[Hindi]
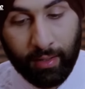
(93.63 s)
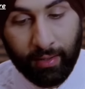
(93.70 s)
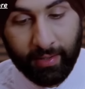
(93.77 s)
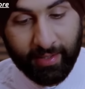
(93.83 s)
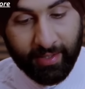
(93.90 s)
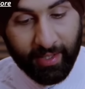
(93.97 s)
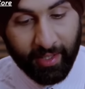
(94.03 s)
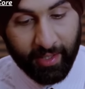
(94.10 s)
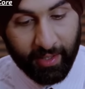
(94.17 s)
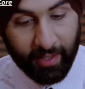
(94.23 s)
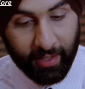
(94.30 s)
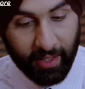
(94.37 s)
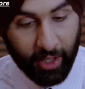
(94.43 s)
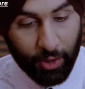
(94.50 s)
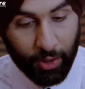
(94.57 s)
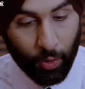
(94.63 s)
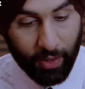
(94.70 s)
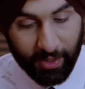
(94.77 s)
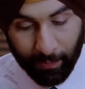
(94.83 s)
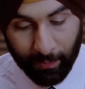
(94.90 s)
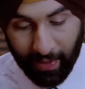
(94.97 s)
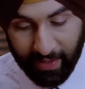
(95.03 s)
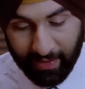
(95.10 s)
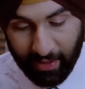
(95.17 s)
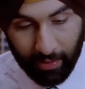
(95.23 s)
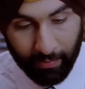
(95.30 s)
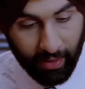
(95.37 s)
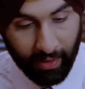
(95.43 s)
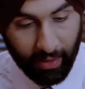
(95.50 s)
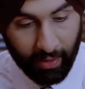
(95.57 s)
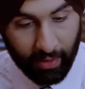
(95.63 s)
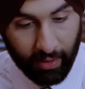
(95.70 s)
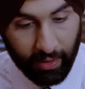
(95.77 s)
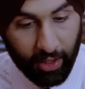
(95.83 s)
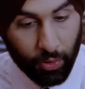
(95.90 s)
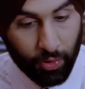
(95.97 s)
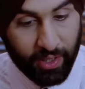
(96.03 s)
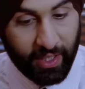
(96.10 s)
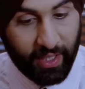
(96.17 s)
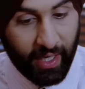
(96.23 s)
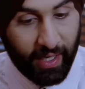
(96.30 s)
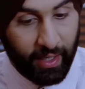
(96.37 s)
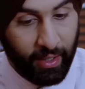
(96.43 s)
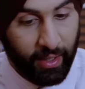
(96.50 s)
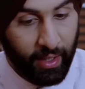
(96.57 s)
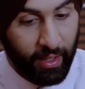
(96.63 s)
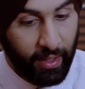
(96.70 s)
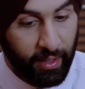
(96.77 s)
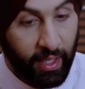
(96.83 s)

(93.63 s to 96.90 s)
सर uh, ये जो इस पेंसिल में uh, ये जो सिक्का है ना ये ये